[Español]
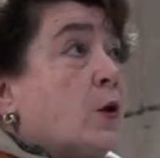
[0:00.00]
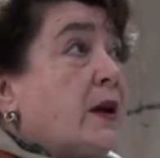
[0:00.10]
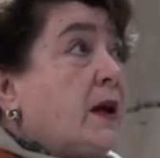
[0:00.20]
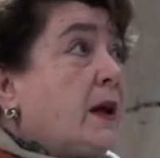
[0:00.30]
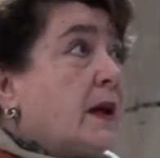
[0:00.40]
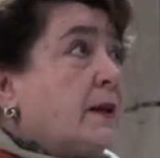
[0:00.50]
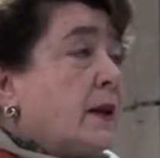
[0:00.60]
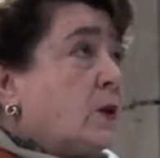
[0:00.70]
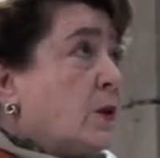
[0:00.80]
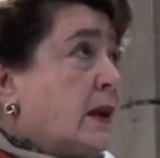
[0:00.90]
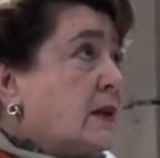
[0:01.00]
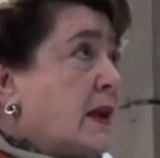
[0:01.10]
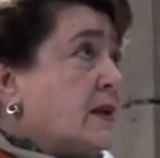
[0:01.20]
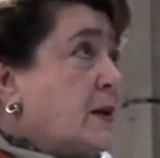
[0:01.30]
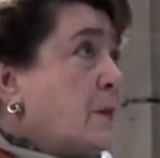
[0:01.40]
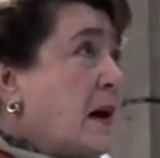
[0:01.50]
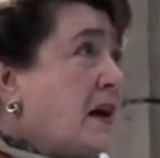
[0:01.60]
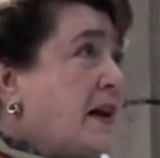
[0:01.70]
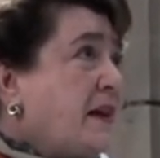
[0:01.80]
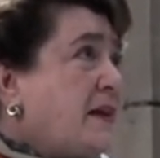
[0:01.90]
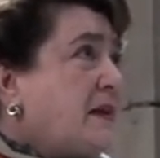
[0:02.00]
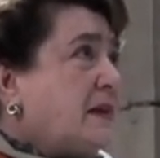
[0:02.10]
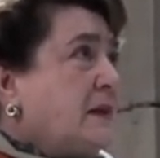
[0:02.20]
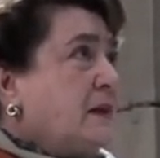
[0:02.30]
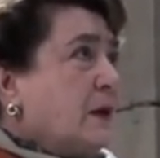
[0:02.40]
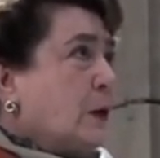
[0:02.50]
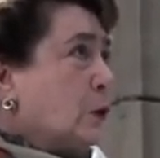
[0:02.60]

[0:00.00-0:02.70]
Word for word: origen de todas las imágenes, de